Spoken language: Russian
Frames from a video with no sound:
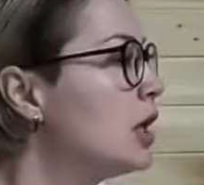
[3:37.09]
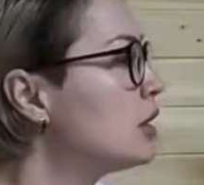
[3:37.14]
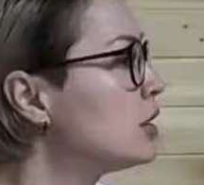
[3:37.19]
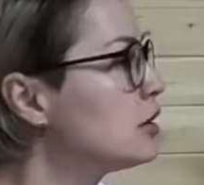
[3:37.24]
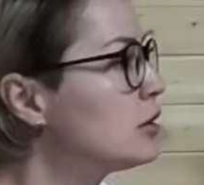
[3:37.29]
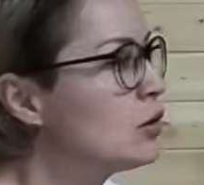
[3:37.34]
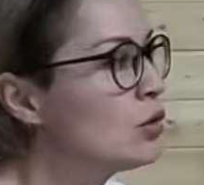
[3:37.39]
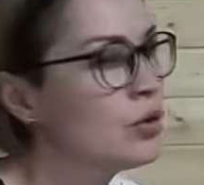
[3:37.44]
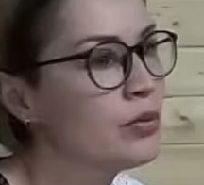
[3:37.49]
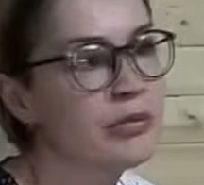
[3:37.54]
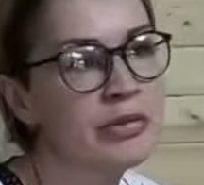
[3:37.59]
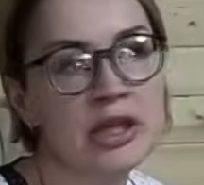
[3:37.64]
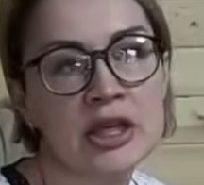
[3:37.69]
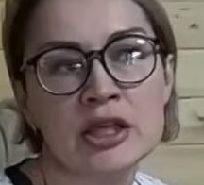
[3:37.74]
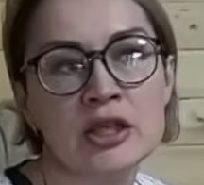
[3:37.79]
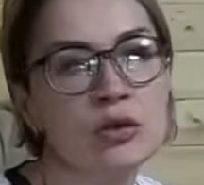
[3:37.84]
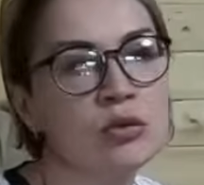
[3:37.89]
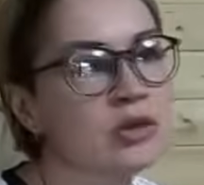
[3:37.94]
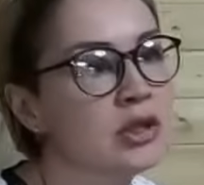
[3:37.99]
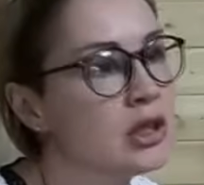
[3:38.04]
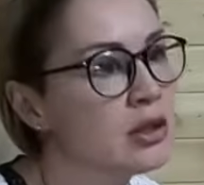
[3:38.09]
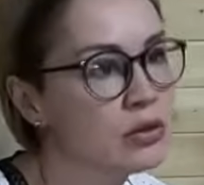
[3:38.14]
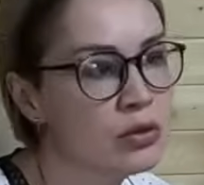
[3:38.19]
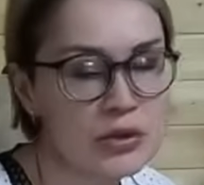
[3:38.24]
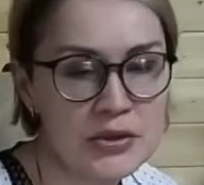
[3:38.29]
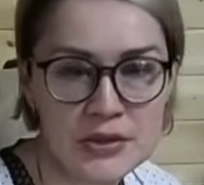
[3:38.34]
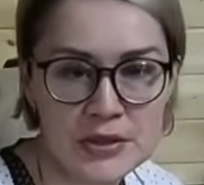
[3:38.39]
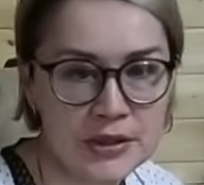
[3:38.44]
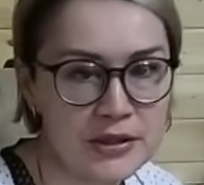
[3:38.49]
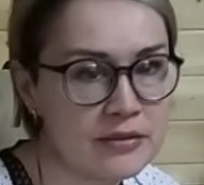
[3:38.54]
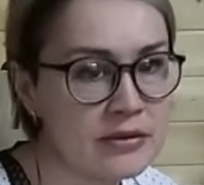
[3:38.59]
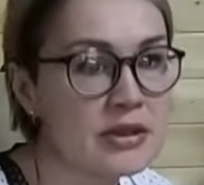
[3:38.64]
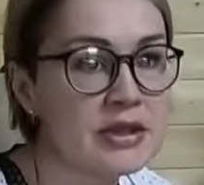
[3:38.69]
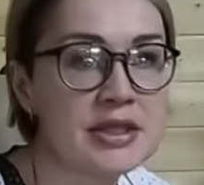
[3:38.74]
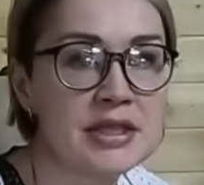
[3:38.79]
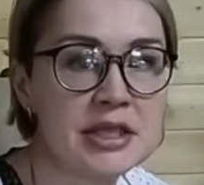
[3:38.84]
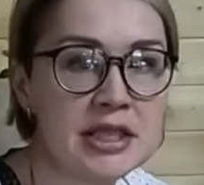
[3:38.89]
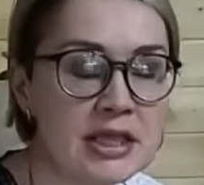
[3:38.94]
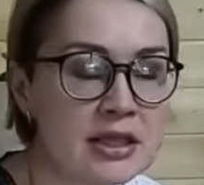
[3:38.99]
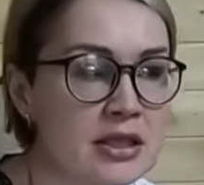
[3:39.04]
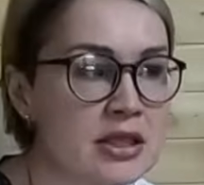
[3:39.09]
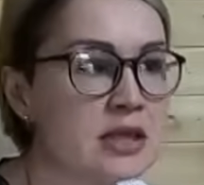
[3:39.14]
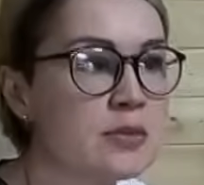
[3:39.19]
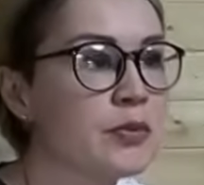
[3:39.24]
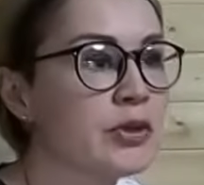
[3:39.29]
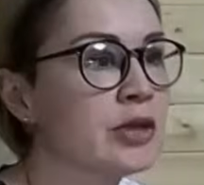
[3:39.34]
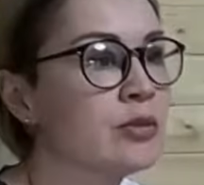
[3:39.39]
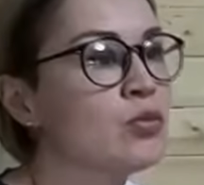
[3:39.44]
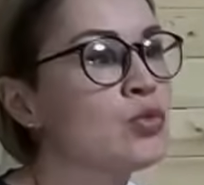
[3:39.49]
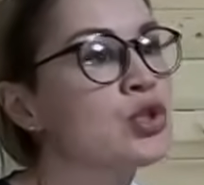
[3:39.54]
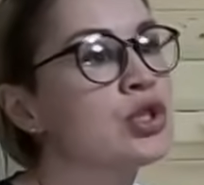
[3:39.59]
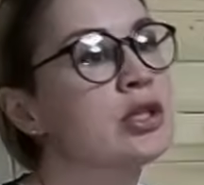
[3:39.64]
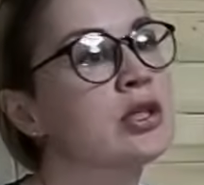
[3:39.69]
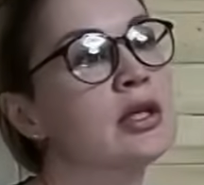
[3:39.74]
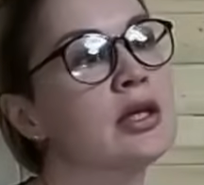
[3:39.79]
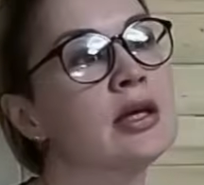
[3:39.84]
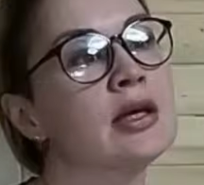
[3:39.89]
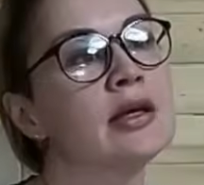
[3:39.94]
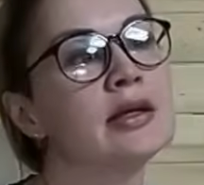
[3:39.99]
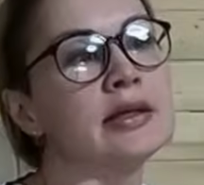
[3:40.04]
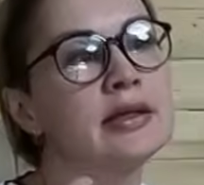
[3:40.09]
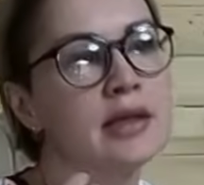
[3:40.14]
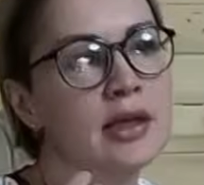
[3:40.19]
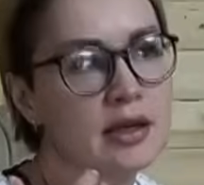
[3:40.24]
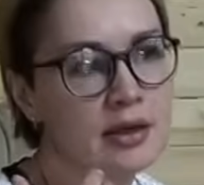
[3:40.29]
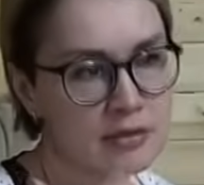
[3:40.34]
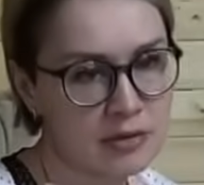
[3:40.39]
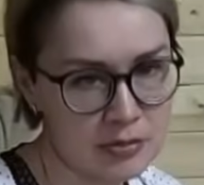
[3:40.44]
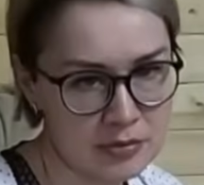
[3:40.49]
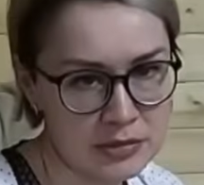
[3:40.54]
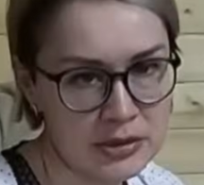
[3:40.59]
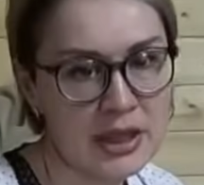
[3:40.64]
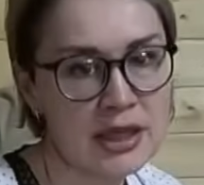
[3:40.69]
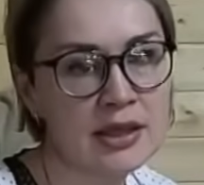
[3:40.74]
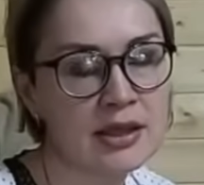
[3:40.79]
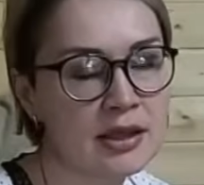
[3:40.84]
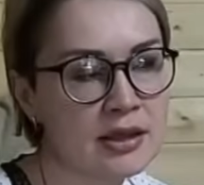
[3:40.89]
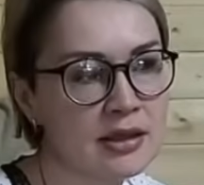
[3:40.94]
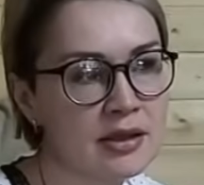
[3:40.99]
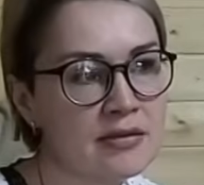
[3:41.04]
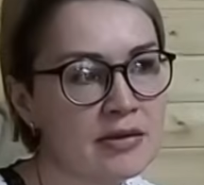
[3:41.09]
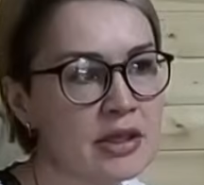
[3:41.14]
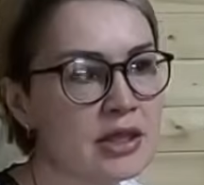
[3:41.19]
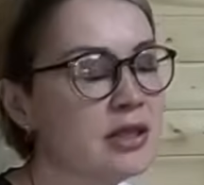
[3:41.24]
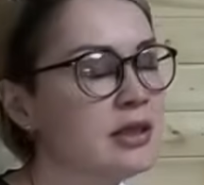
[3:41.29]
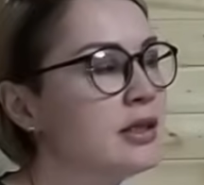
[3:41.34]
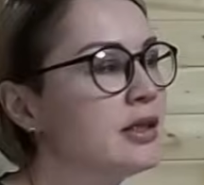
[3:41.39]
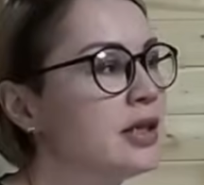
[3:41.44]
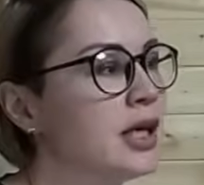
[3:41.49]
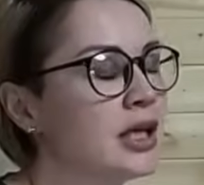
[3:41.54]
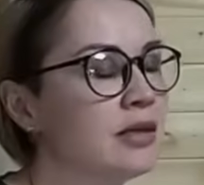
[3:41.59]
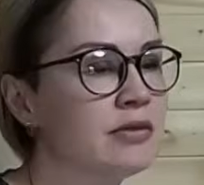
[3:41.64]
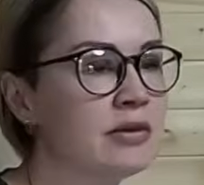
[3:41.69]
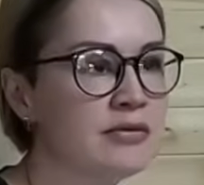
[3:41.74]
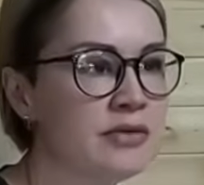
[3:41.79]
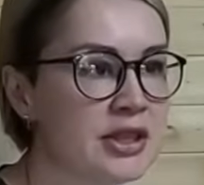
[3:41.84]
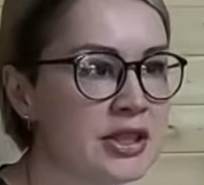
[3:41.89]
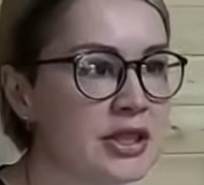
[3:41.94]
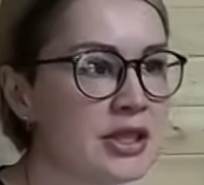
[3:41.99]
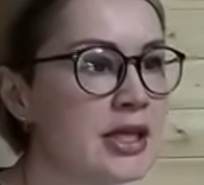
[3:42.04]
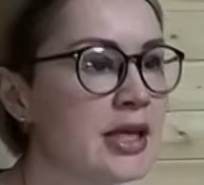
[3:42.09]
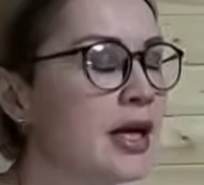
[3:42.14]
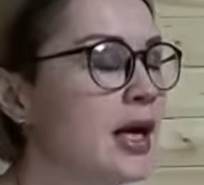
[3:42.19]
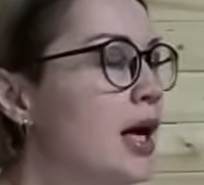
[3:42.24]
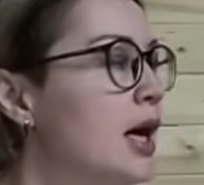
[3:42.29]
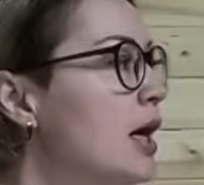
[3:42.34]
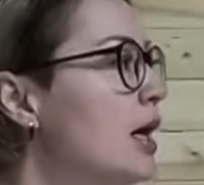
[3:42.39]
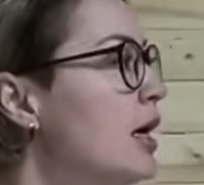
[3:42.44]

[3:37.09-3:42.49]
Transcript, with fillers: но мне не удалось этого сделать, потому что я вам, да, как говорила, как вы видели,